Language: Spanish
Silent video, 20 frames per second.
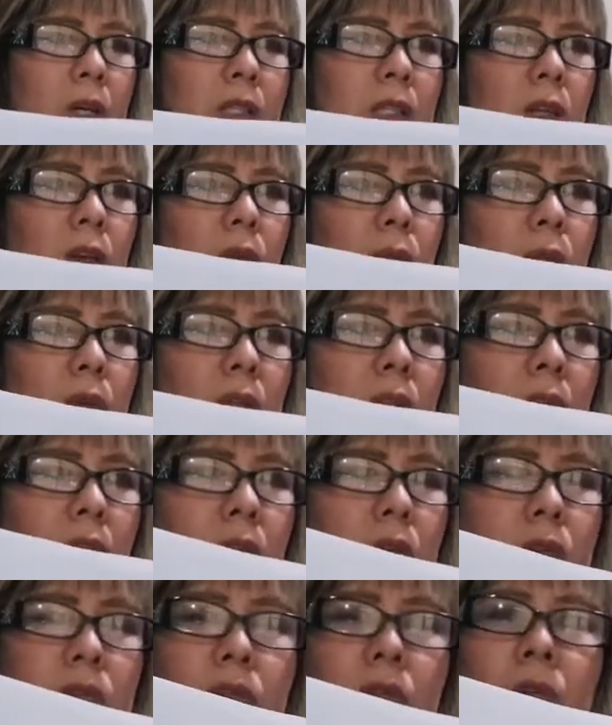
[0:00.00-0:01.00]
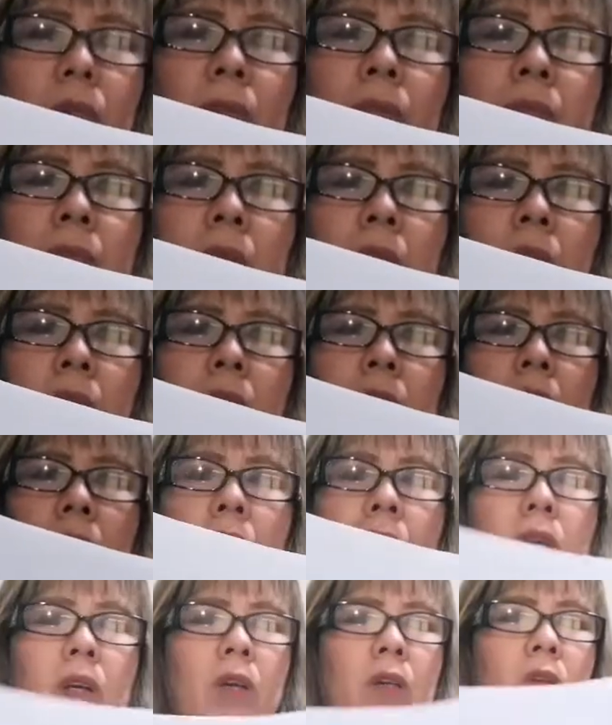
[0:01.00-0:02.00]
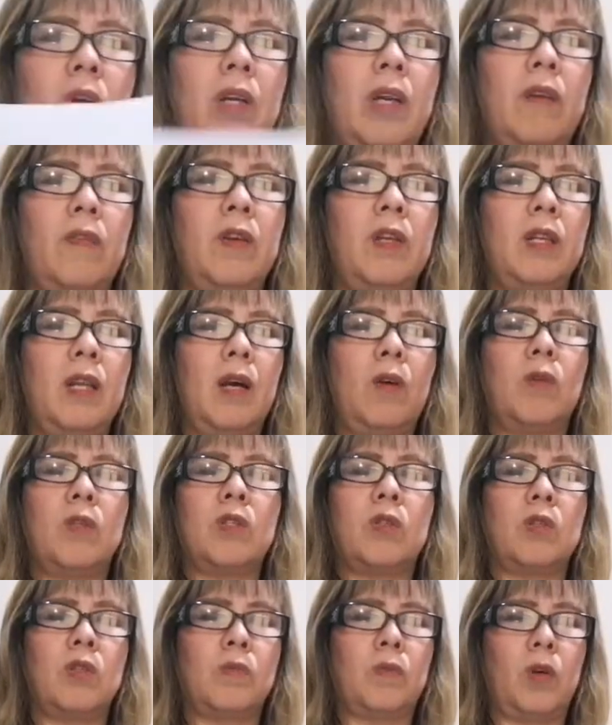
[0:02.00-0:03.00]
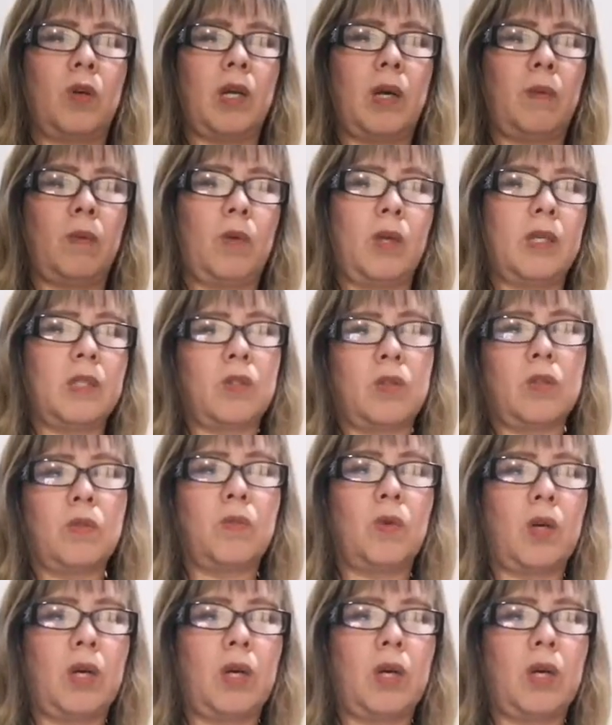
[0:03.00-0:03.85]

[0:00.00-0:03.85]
o hacerlo muy tedioso, ¿Con qué fin hago estos, estos